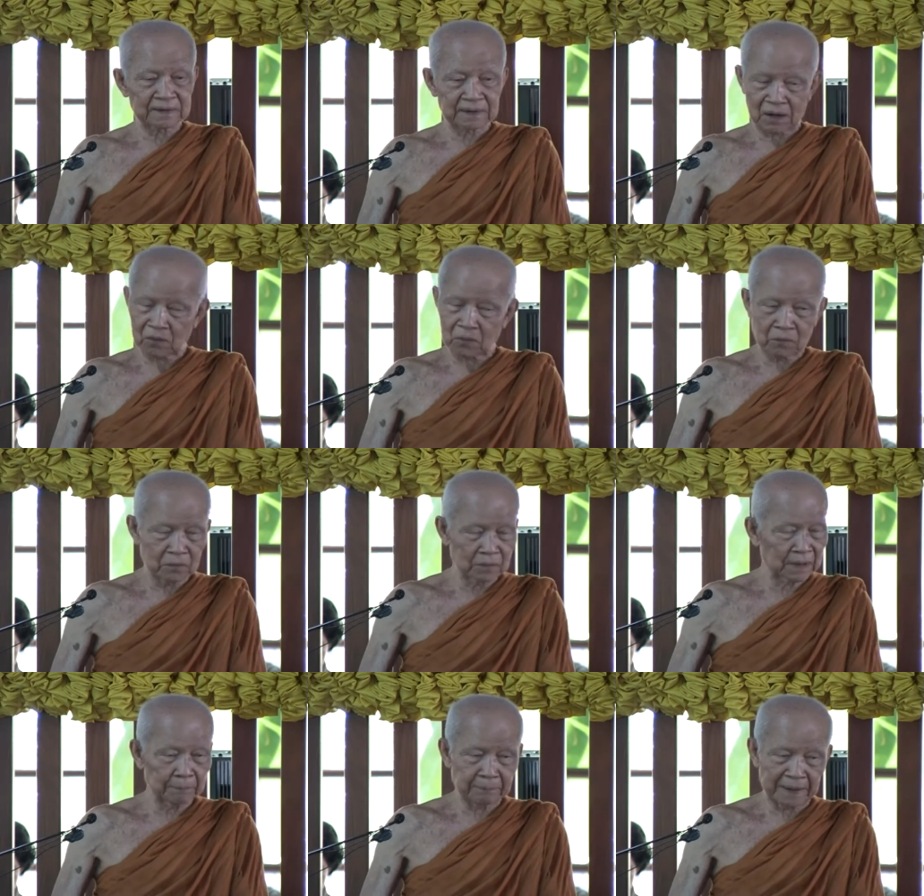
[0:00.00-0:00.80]
นจะลง
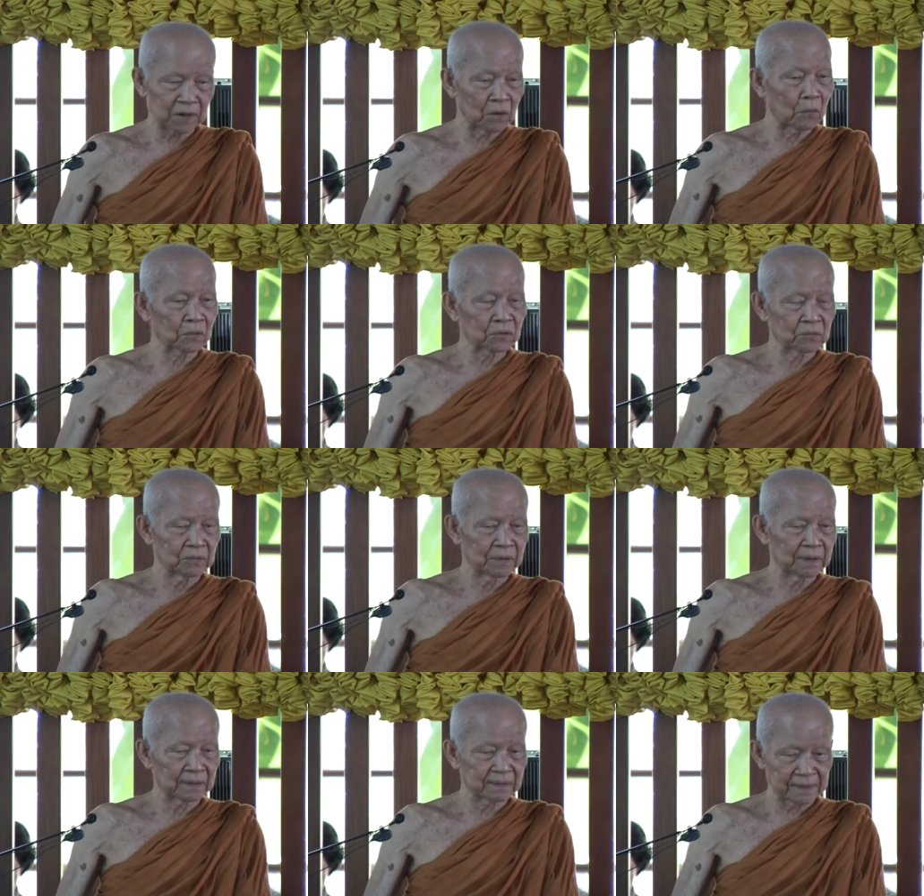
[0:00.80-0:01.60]
จะไปโดนอยู่
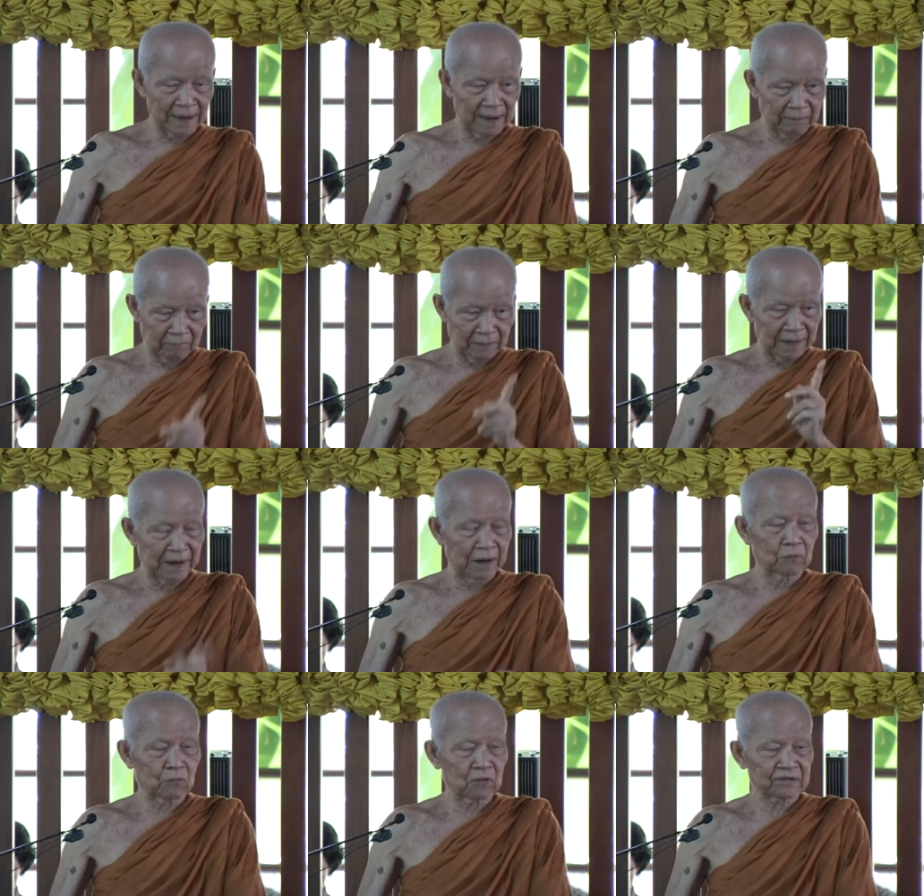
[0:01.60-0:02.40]
แสดงว่า
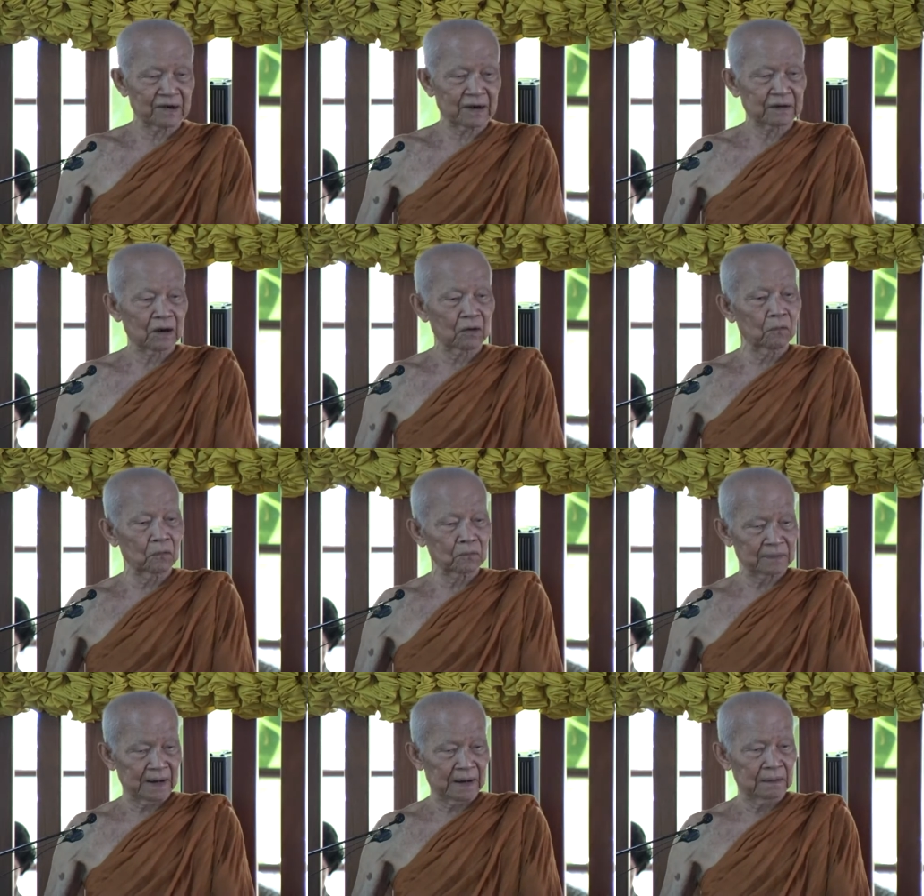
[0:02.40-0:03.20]
เร็วกว่าสัตว์นร
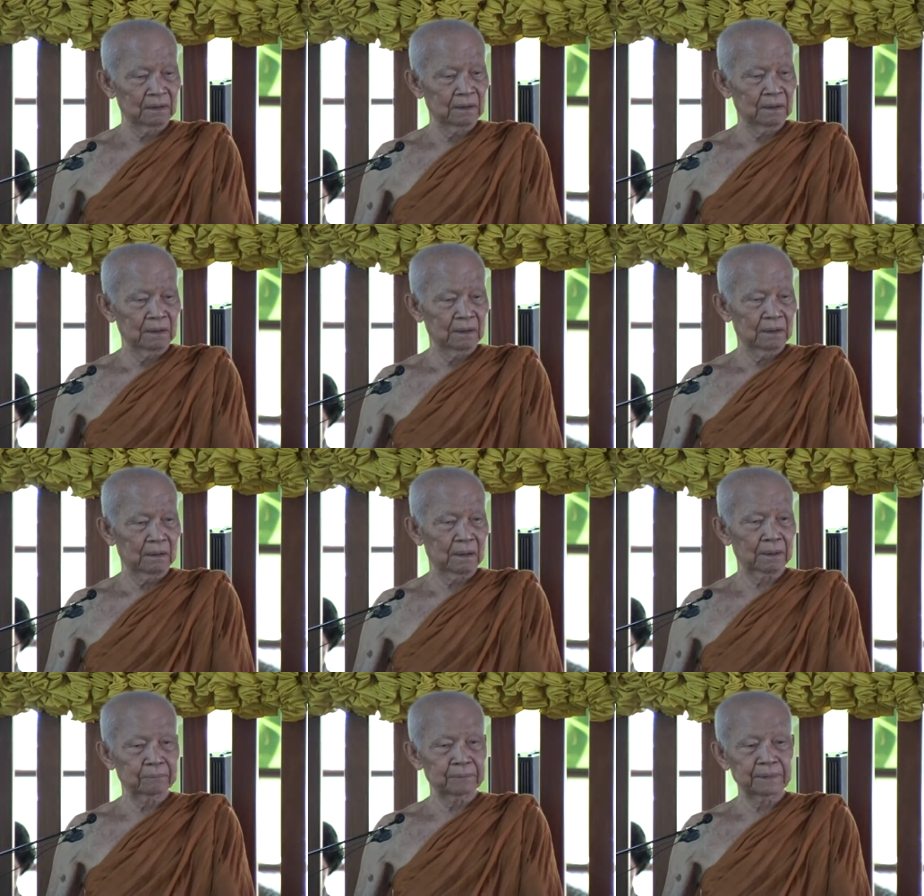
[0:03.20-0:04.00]
กนะ
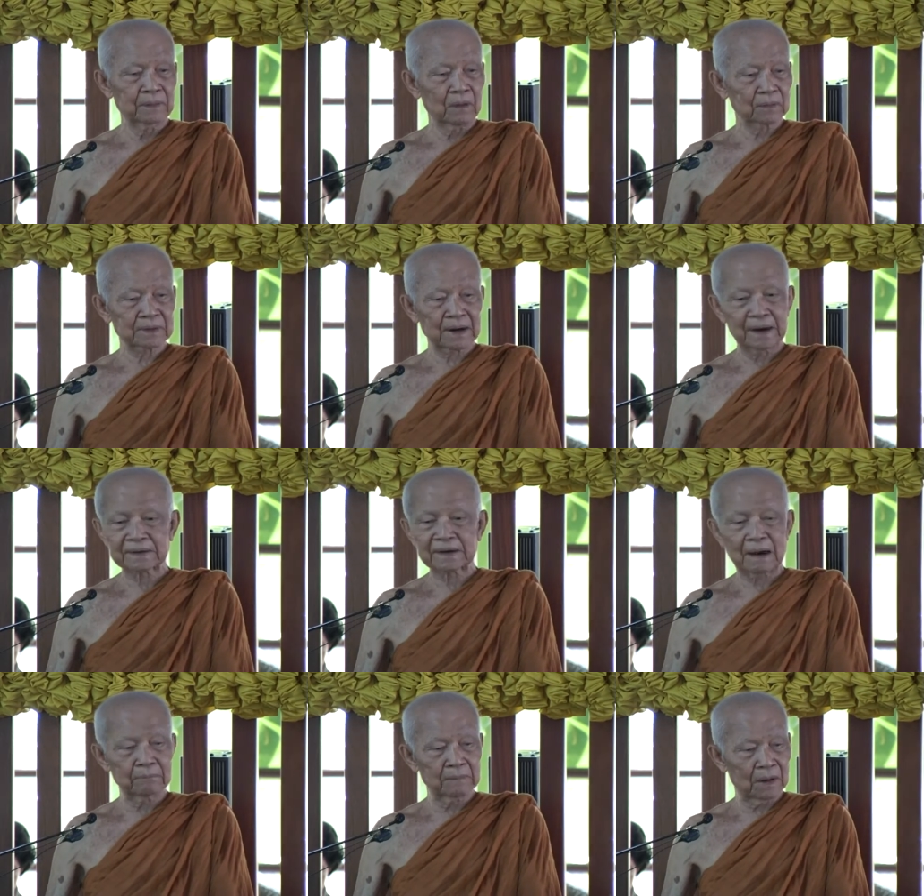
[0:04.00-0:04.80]
พี่น้องสาย
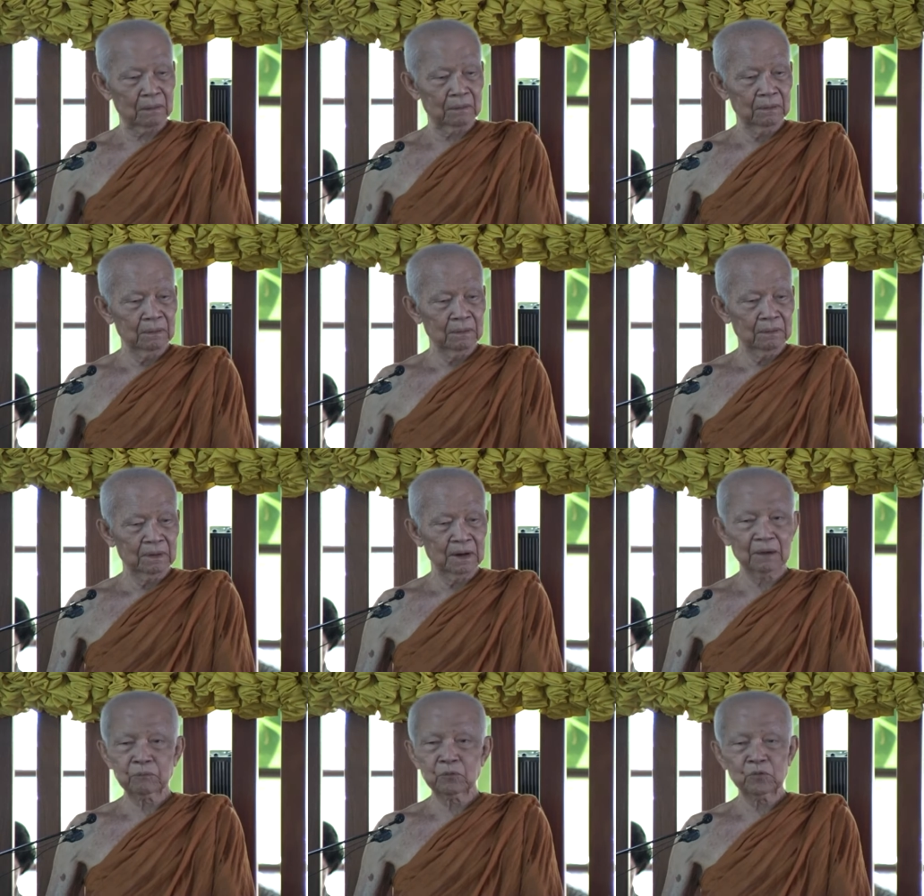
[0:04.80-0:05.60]
จำเอา
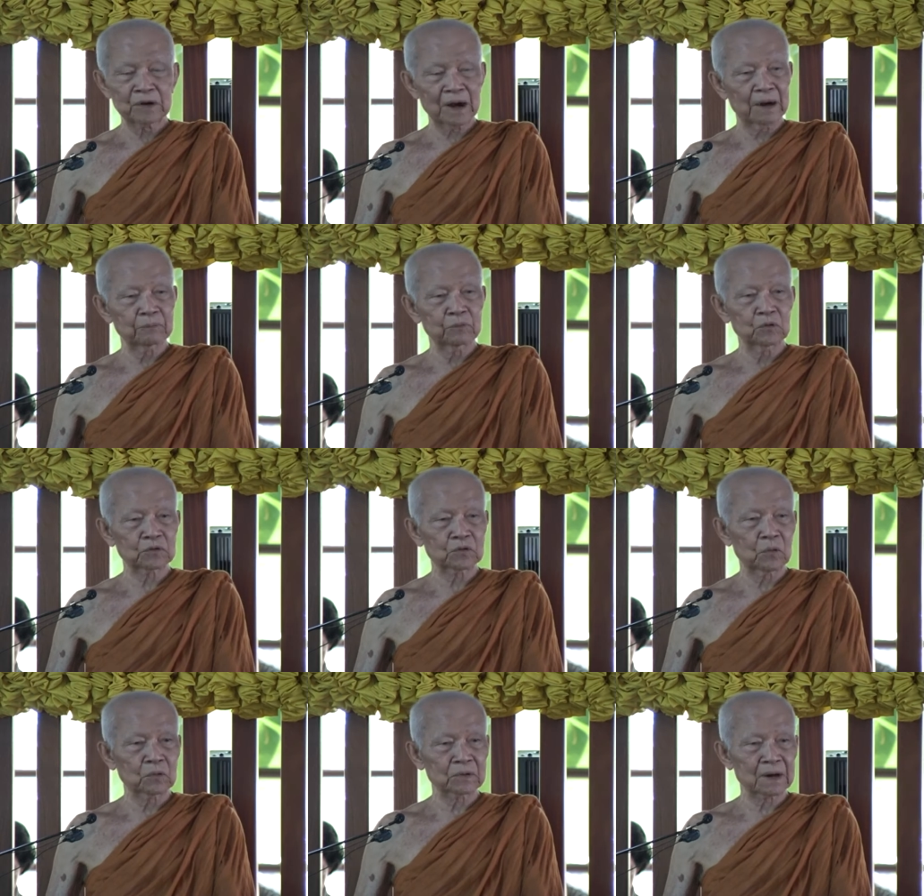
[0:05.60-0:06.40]
แล้วผู้ใหญ่ผู้
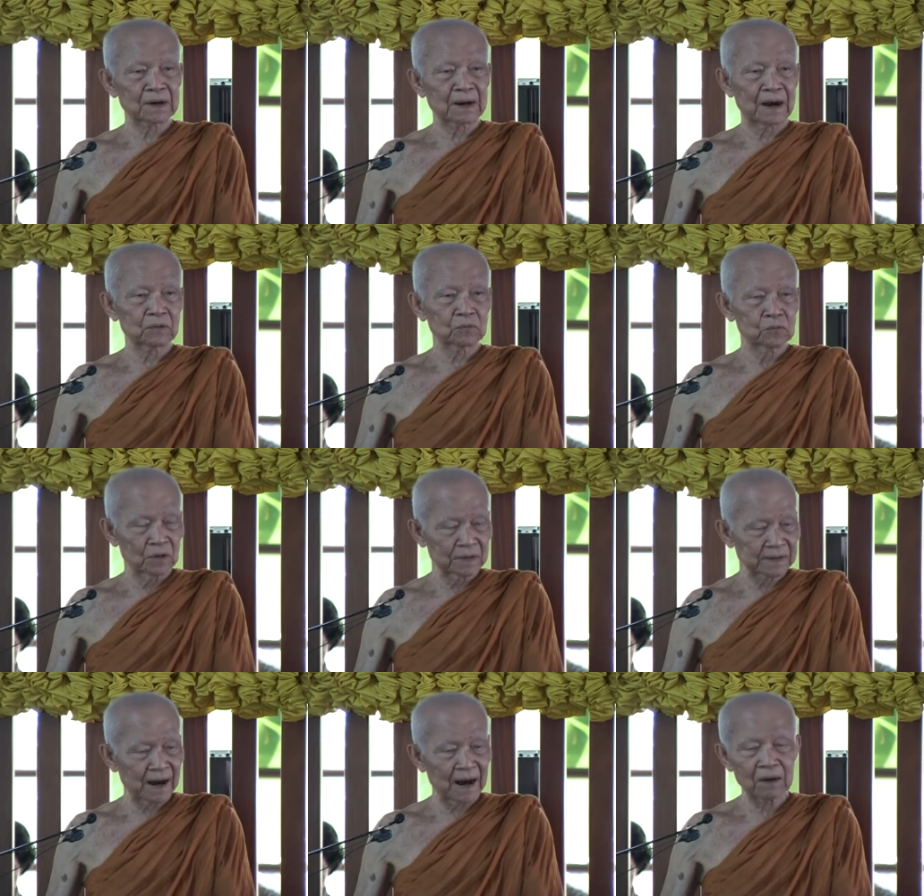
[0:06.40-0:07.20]
โตทั้งหลายคว
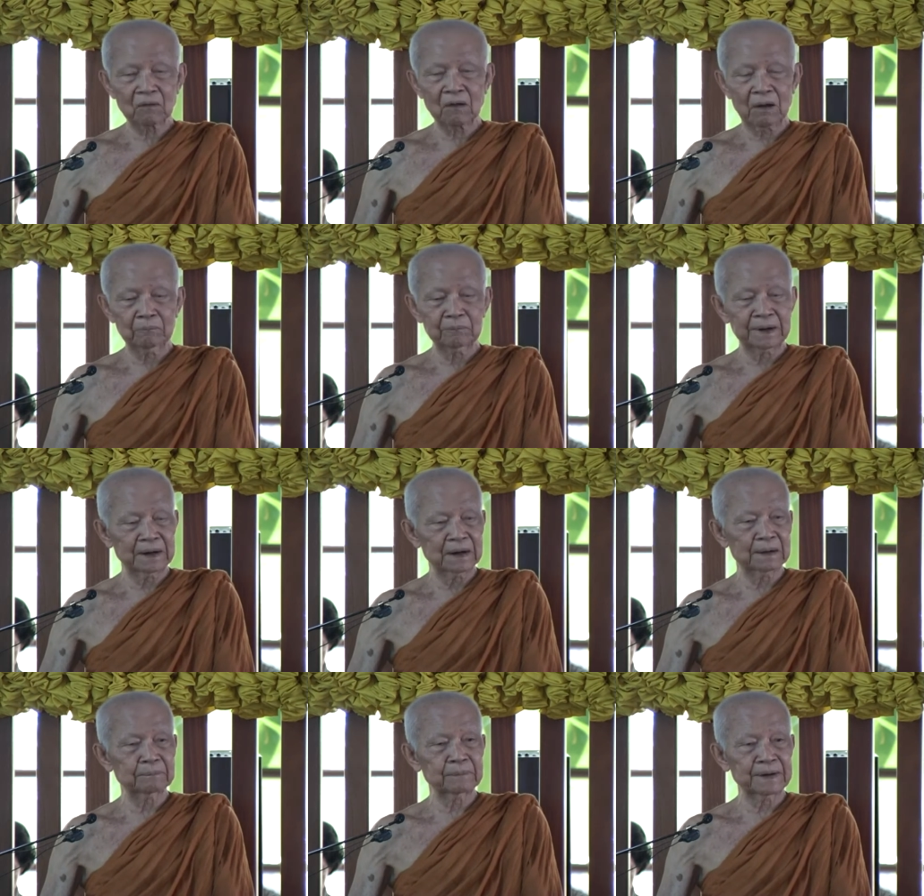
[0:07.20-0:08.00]
รใช้ความพิ
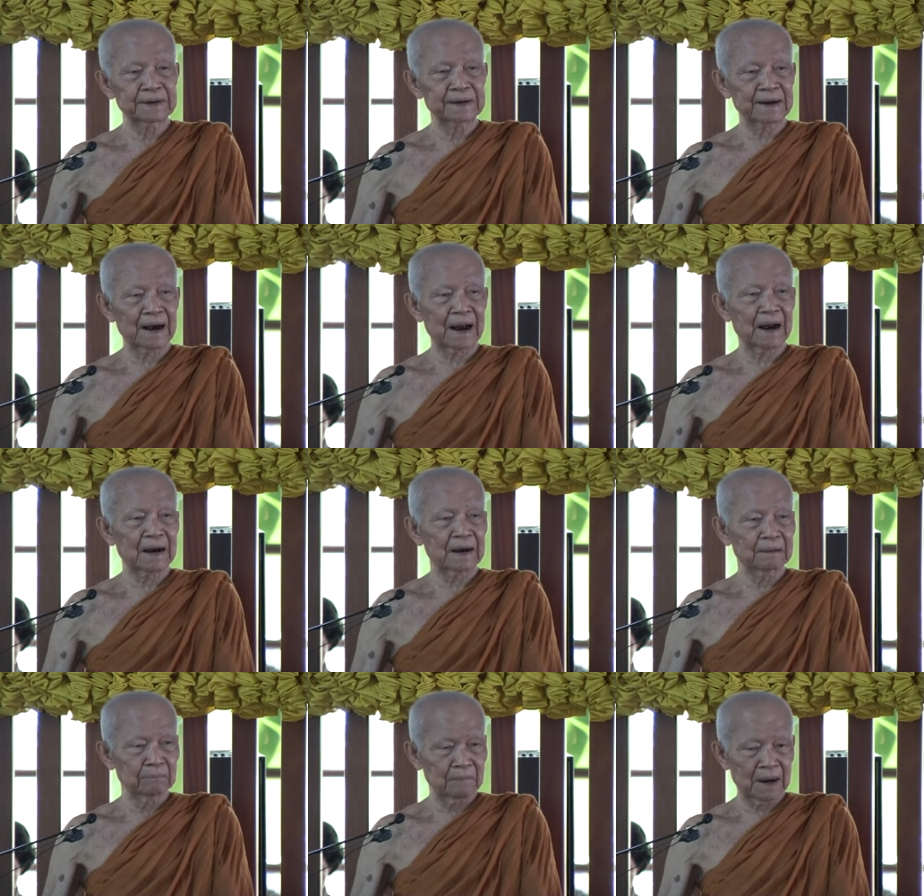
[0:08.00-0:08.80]
นิจพิจารณา
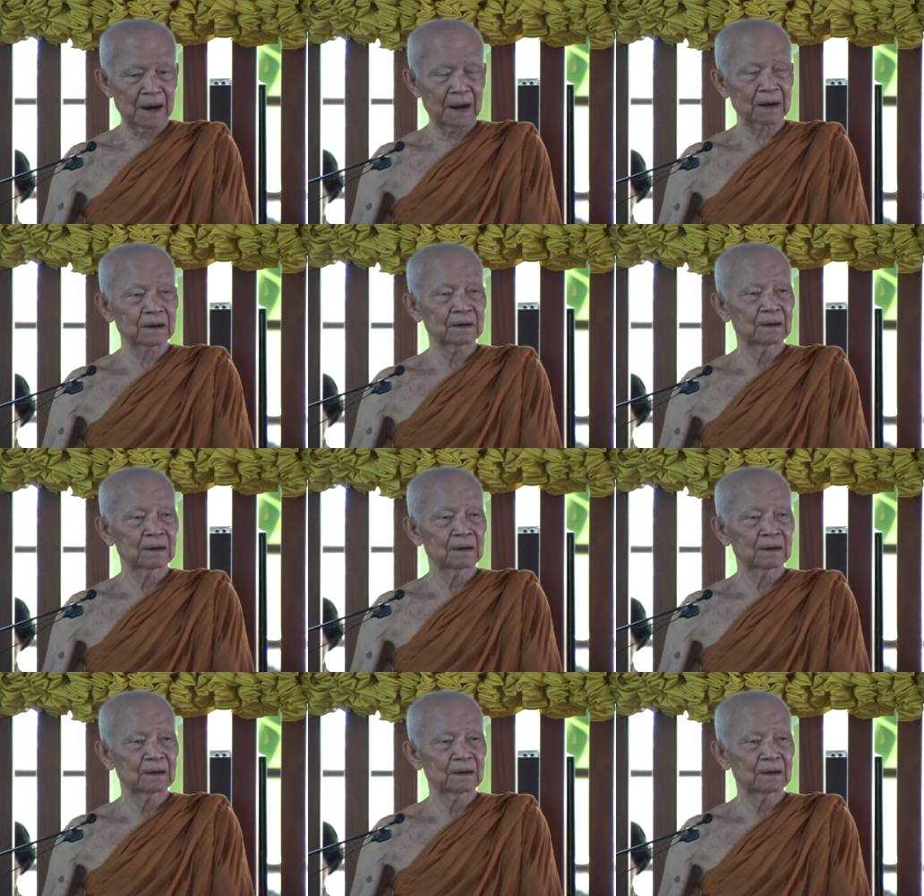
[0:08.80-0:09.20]
ให้มาก